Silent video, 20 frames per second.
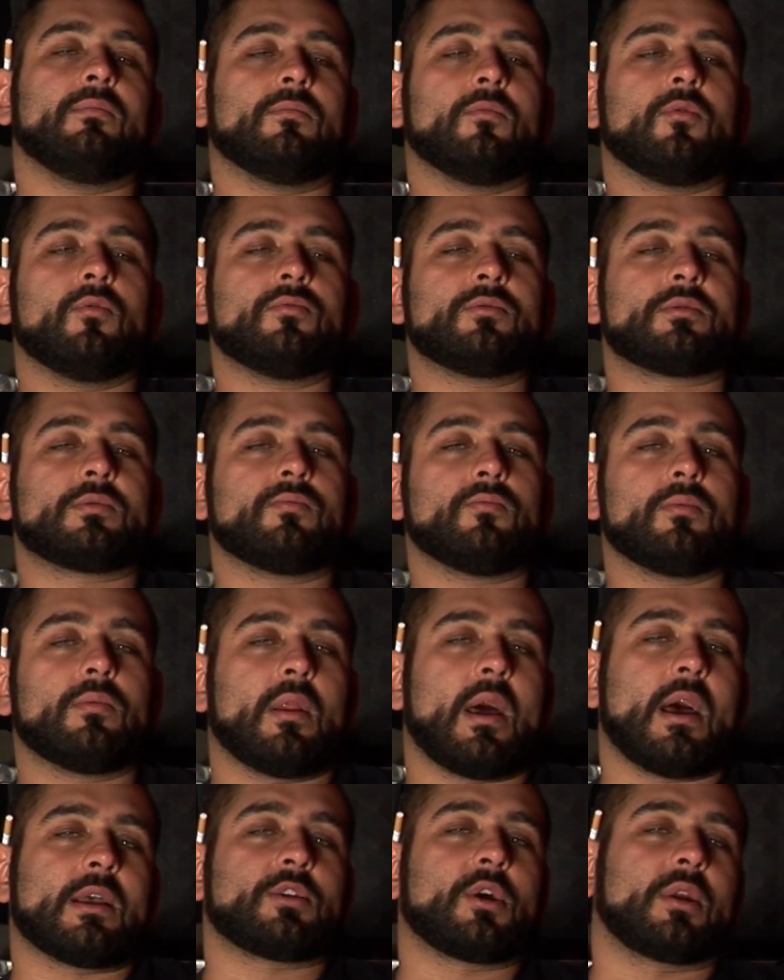un,
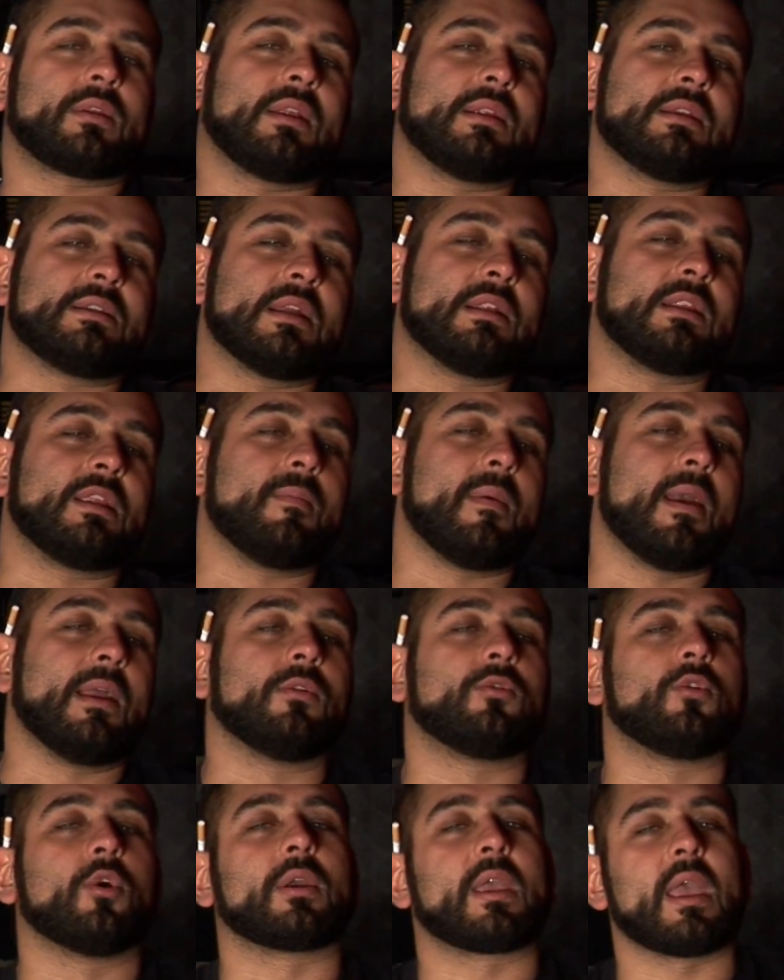una sorta di
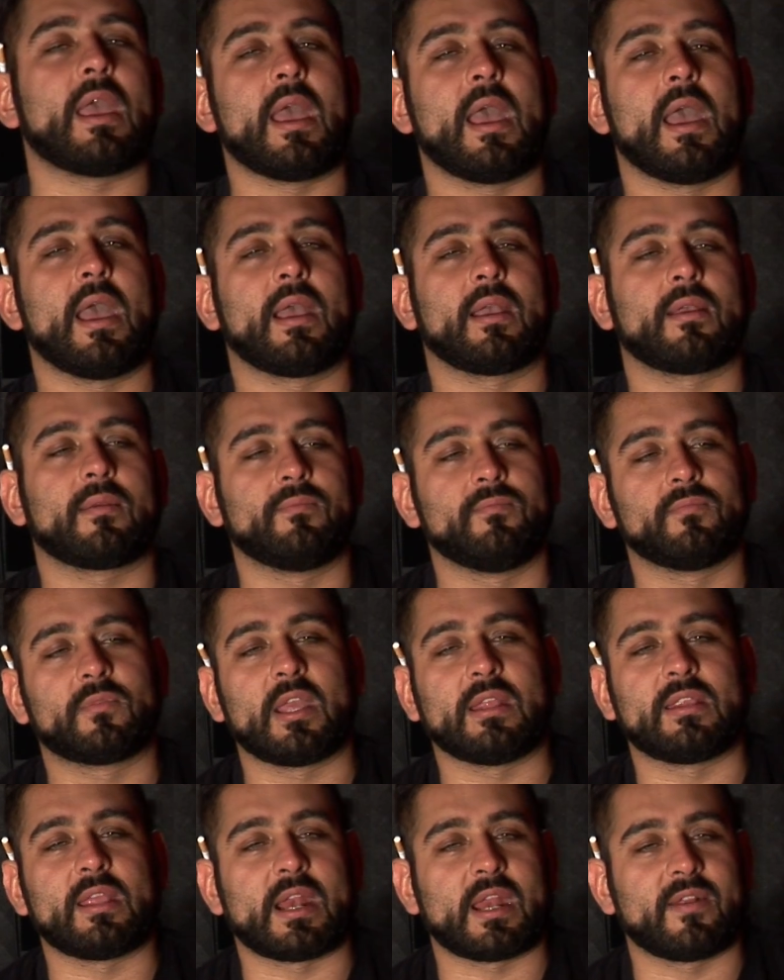sentimento che,
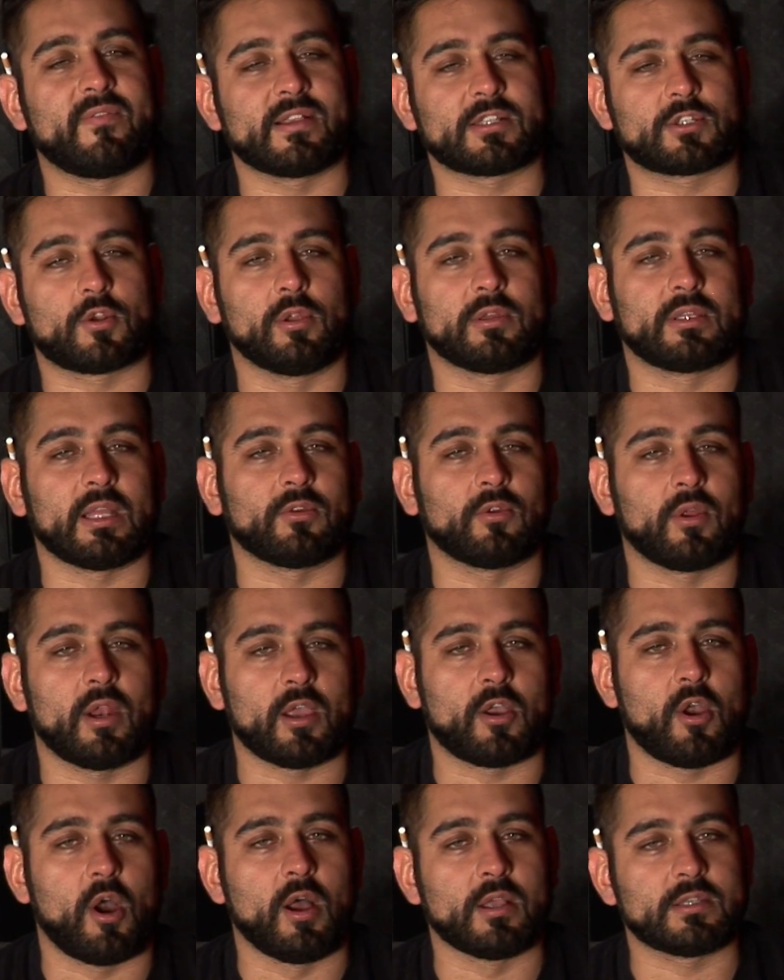che, ti arriva ascoltando le
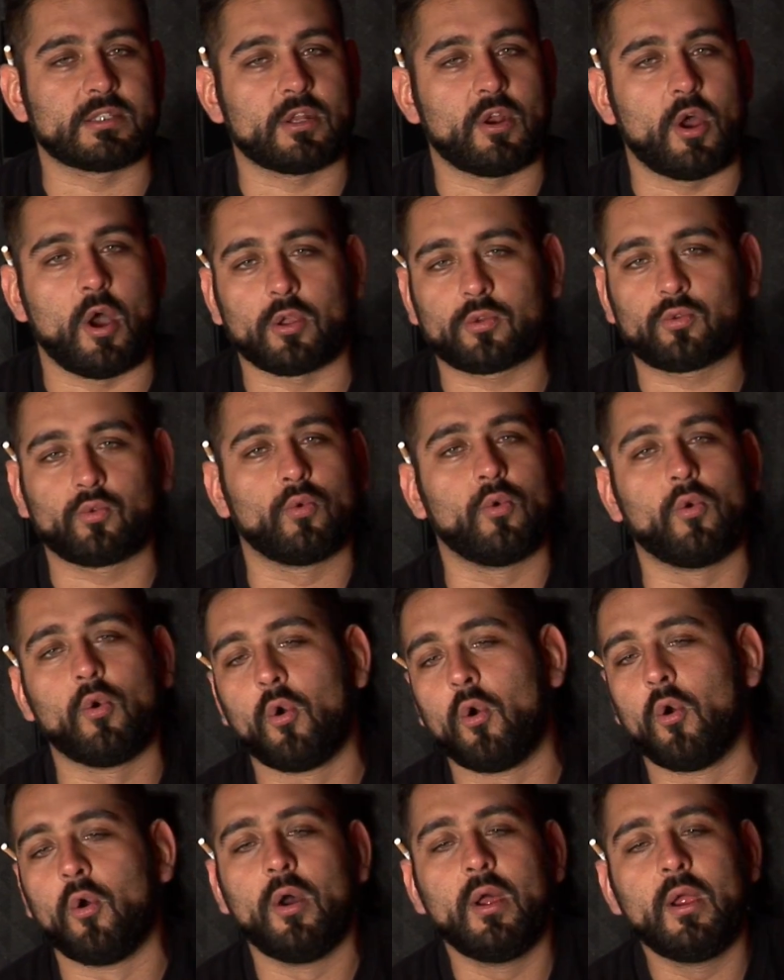cose, no?
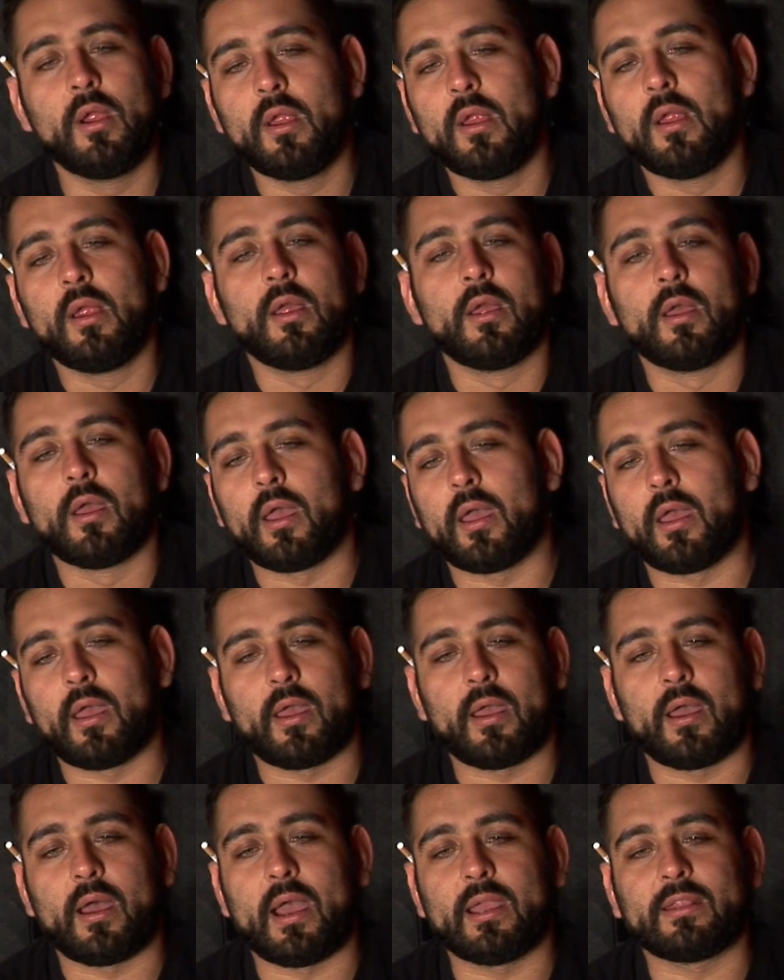Tu
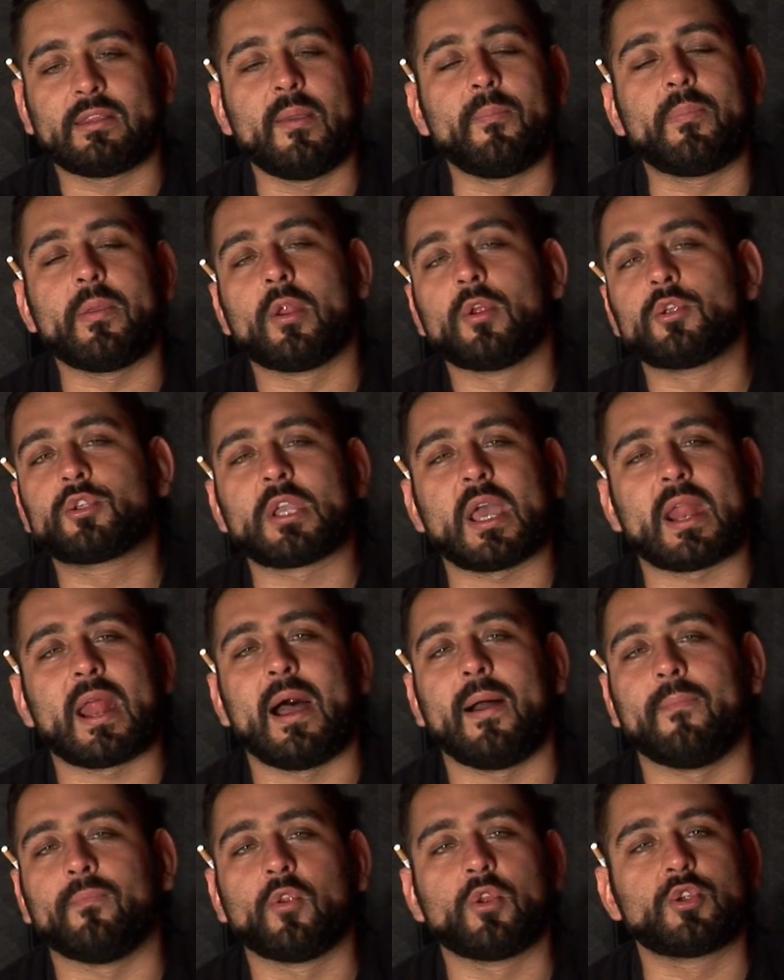eh, ai tempi non
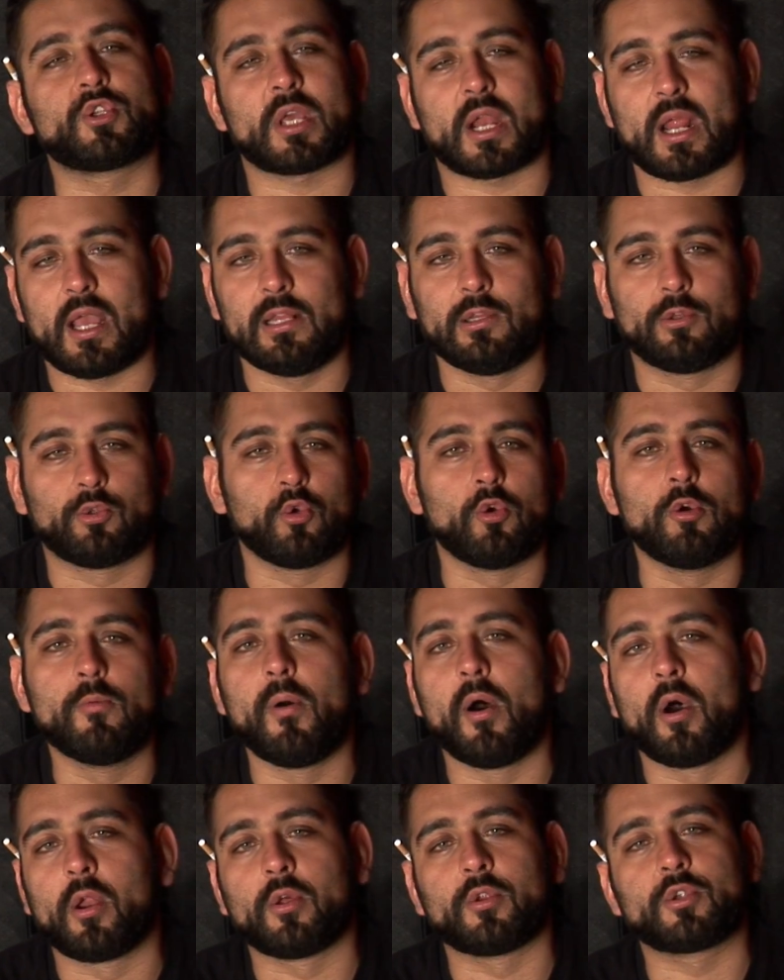c'era, il
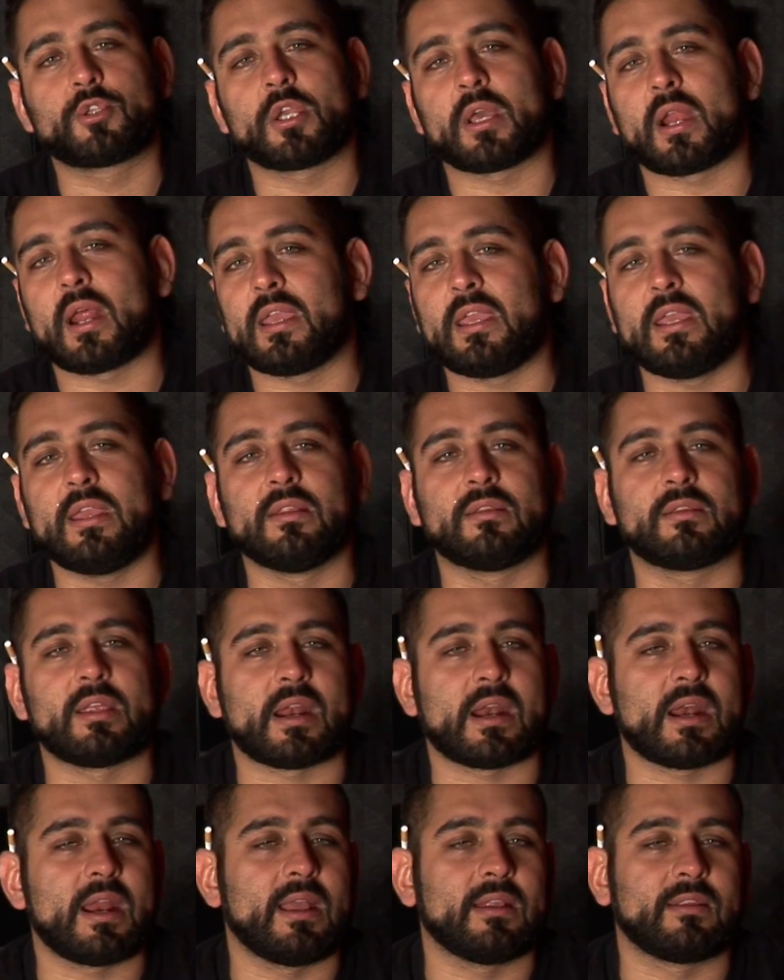tubo, non c'era
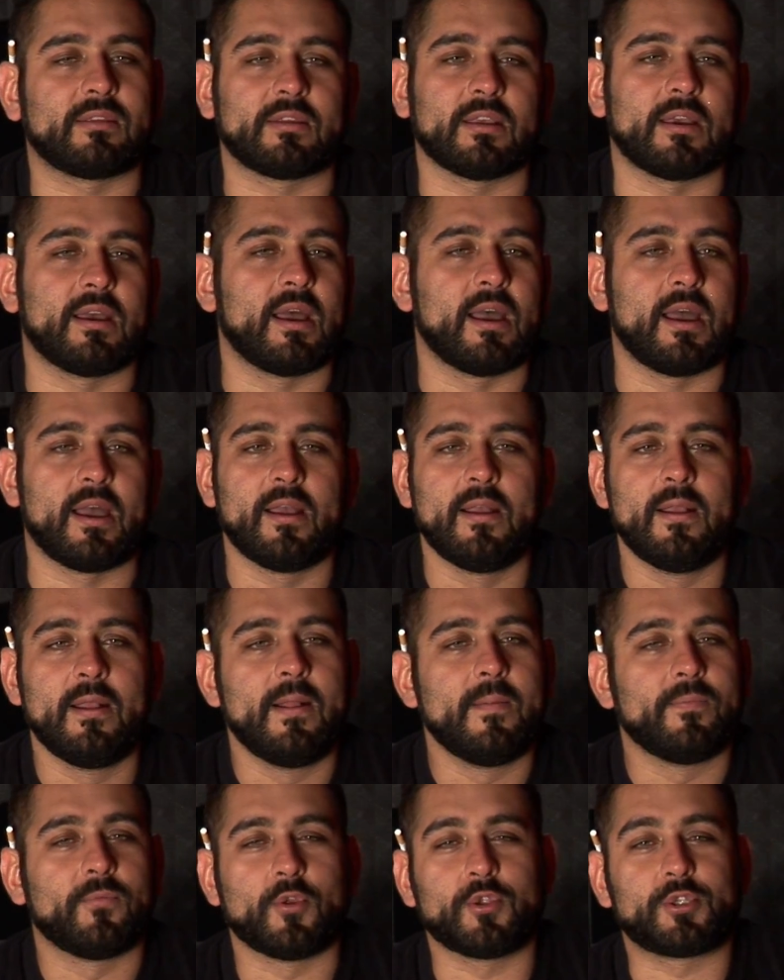internet, eh,
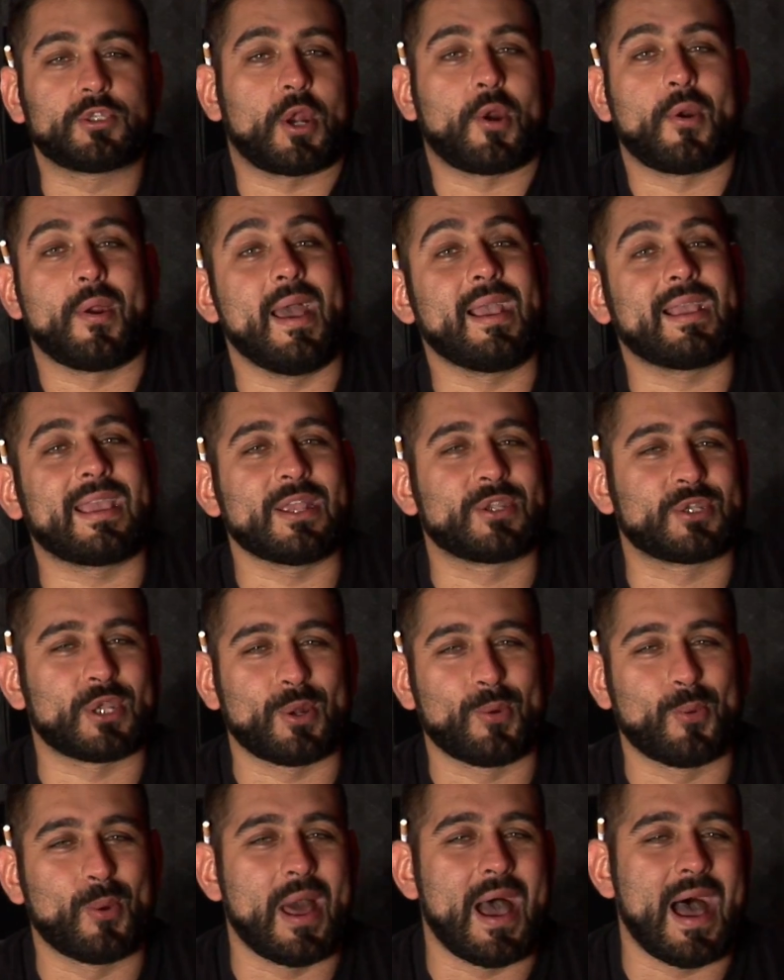non c'erano neanche i
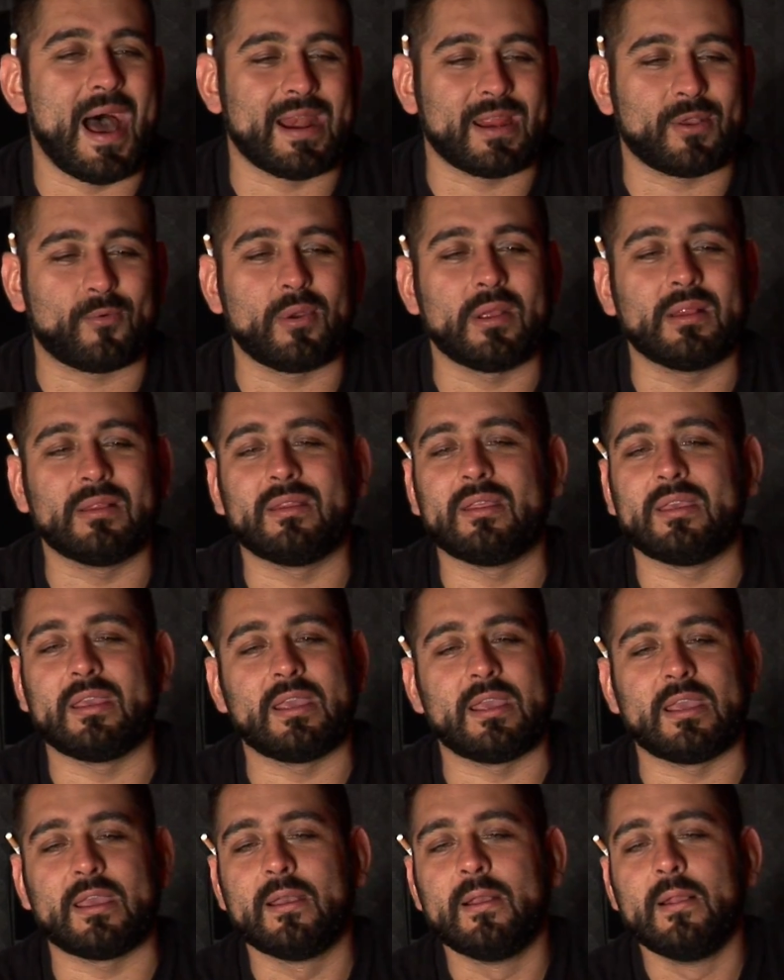cellulari,
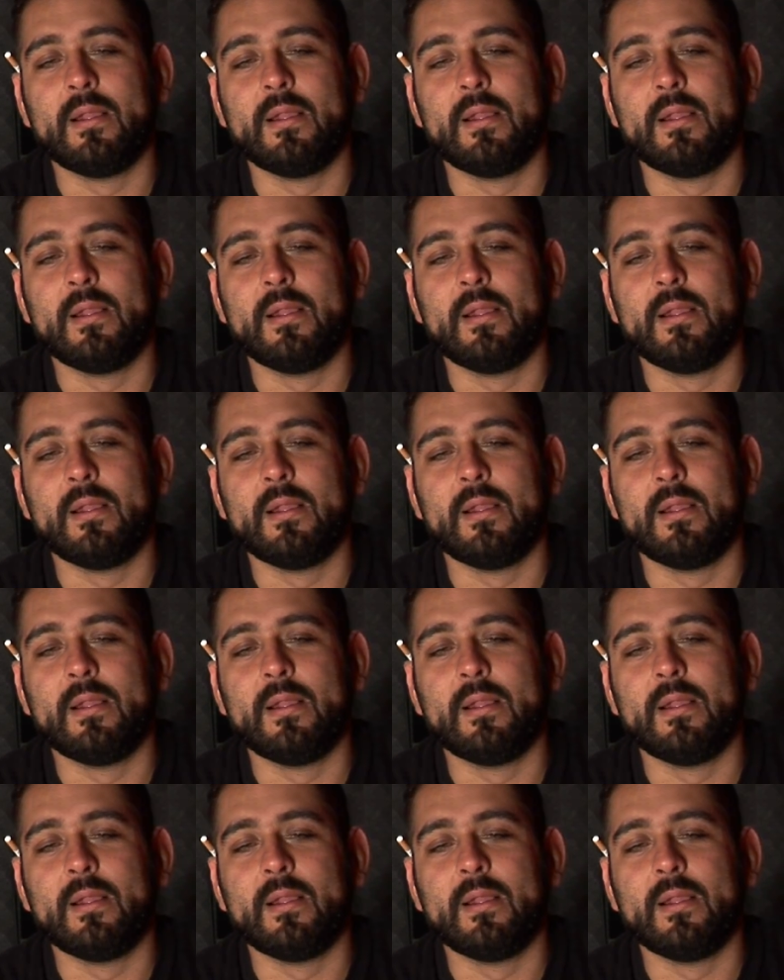quindi